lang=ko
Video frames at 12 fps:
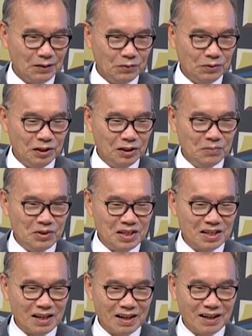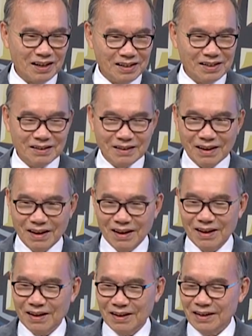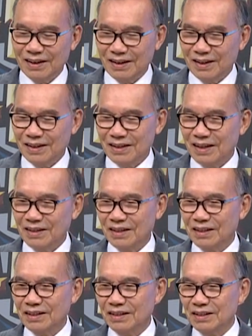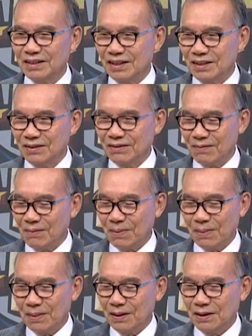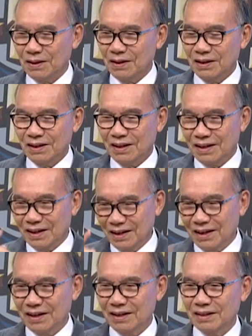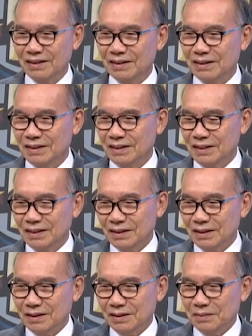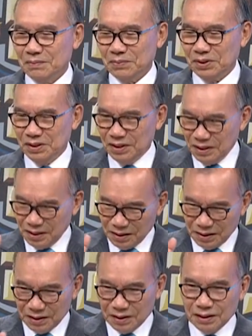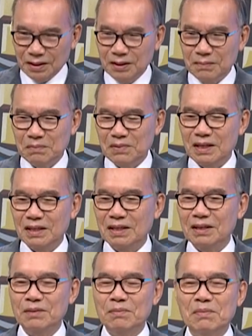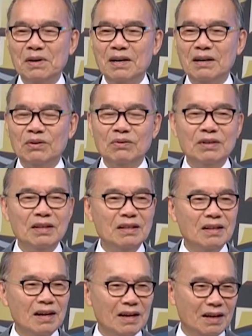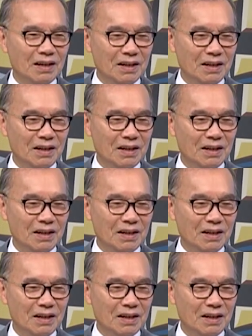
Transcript: 우리 어머니 살아 계실 때 나한테 그랬어요. 야야 뭐든지 엄마한테는 말해도 된다.